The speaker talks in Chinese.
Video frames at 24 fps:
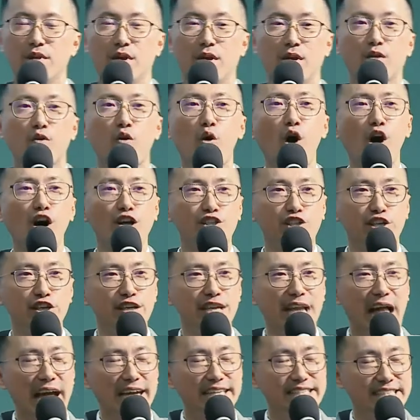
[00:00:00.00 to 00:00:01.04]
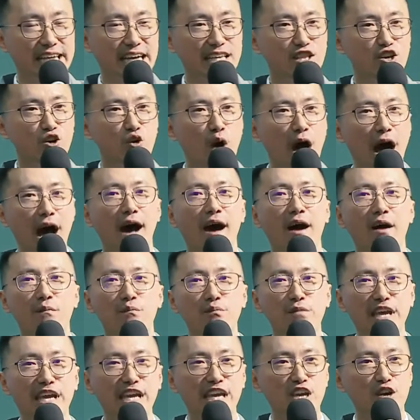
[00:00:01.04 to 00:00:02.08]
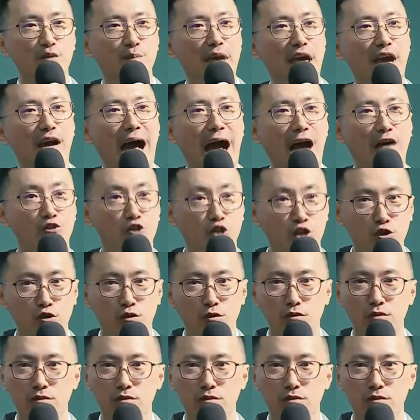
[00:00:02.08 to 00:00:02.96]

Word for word: 过去来讲的话，你有没有好处？